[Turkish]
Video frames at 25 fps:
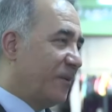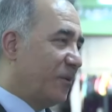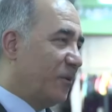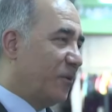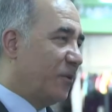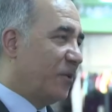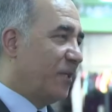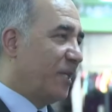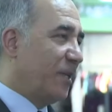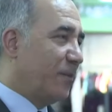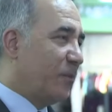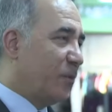
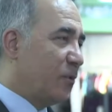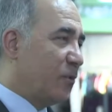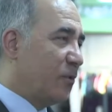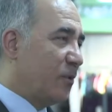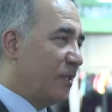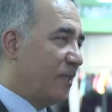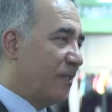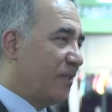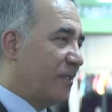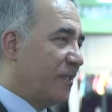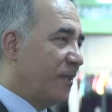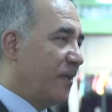ülkemiz
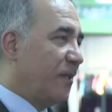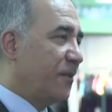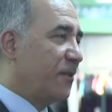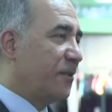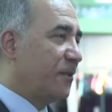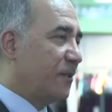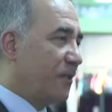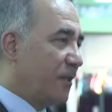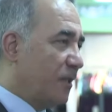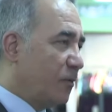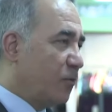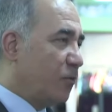üzerinde
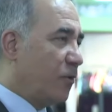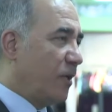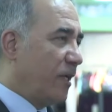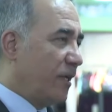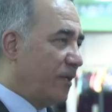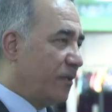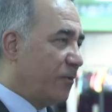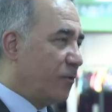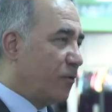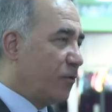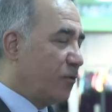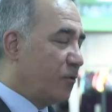alsın diye
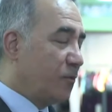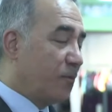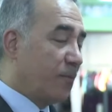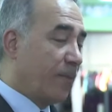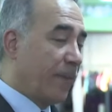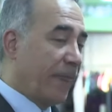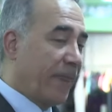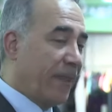dua ediyorum.